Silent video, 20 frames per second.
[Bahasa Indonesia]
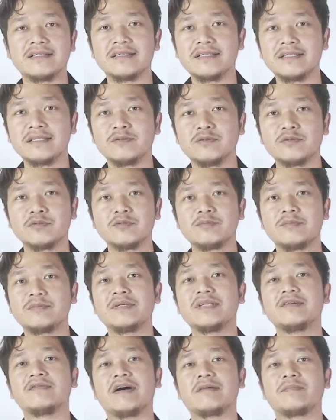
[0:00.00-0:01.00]
diri untuk
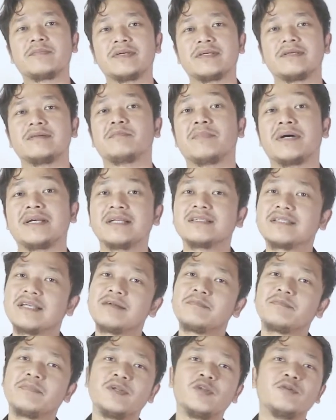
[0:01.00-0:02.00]
membeli vape padahal
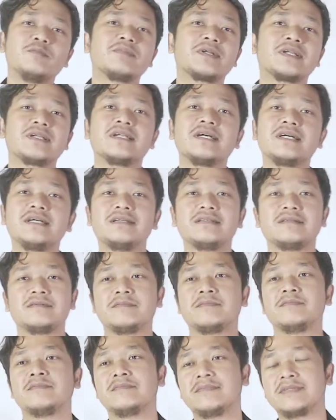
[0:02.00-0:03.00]
saya belum pernah
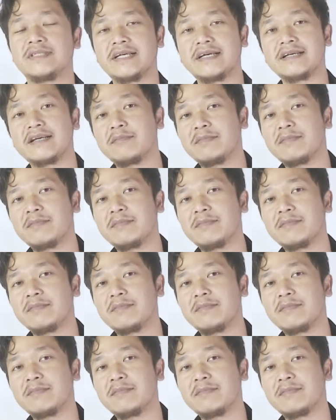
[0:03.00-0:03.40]
nah yang